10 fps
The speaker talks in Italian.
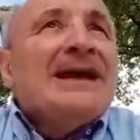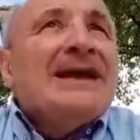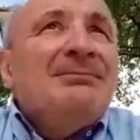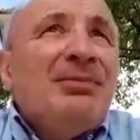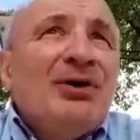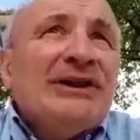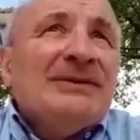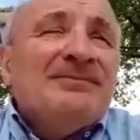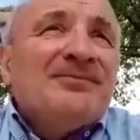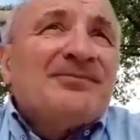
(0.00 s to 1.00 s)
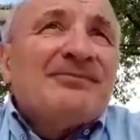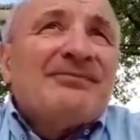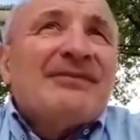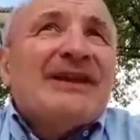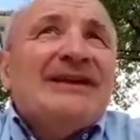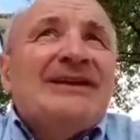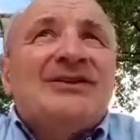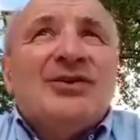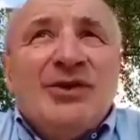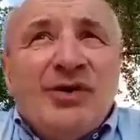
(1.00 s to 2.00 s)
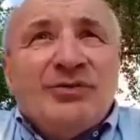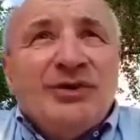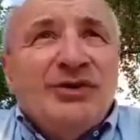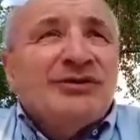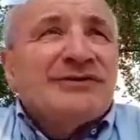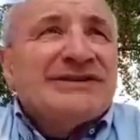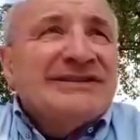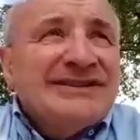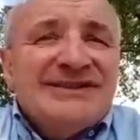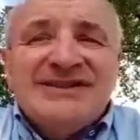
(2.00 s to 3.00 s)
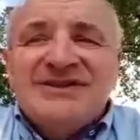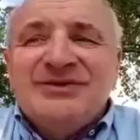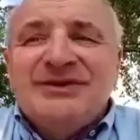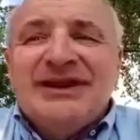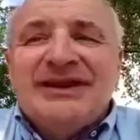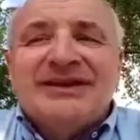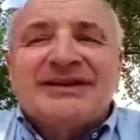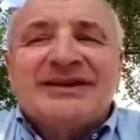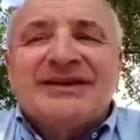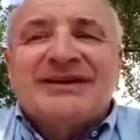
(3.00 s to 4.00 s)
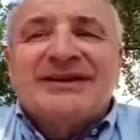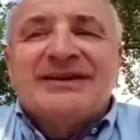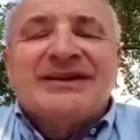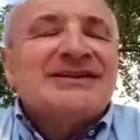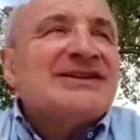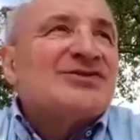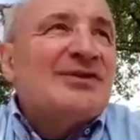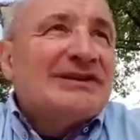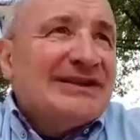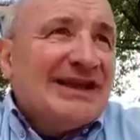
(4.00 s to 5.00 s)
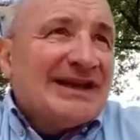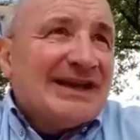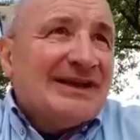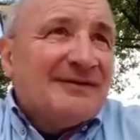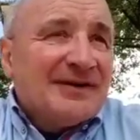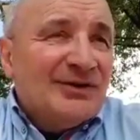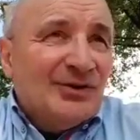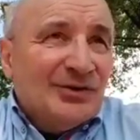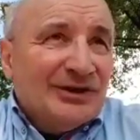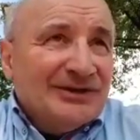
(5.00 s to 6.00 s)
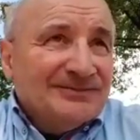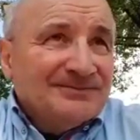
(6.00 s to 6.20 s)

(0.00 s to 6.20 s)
E poi il colloquio, questa decisione che c'è sulla terra, fra noi.